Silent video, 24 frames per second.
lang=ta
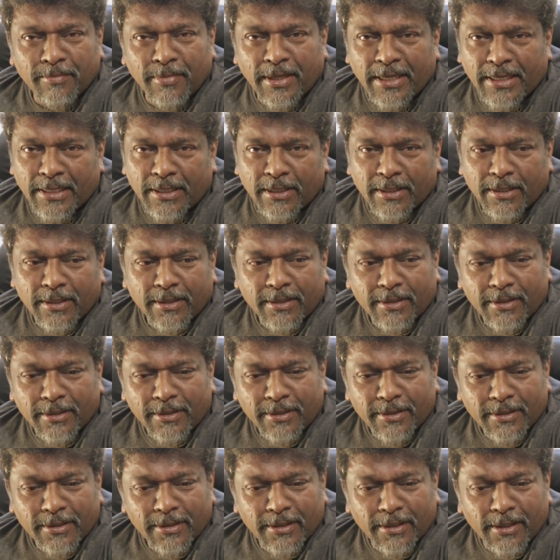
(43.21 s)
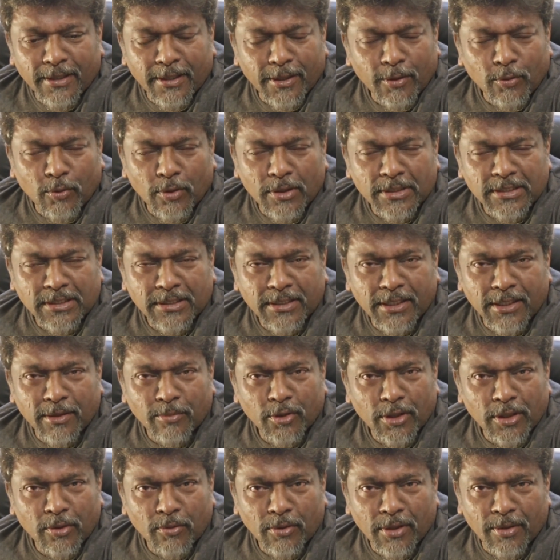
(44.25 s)
மைக்கை ஆனால் உடஞ்சது
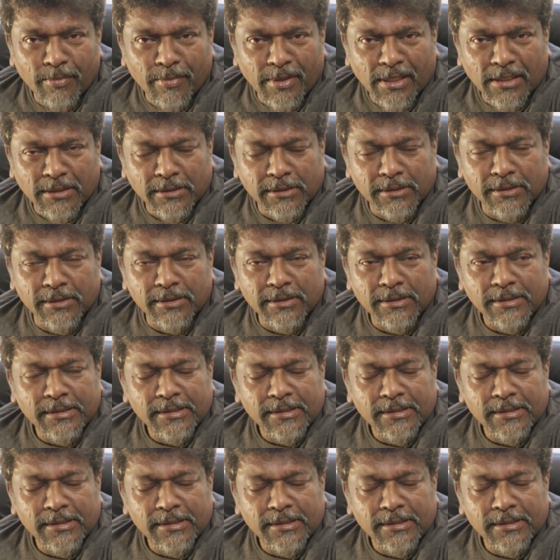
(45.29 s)
என்னமோ என்னுடைய மனசு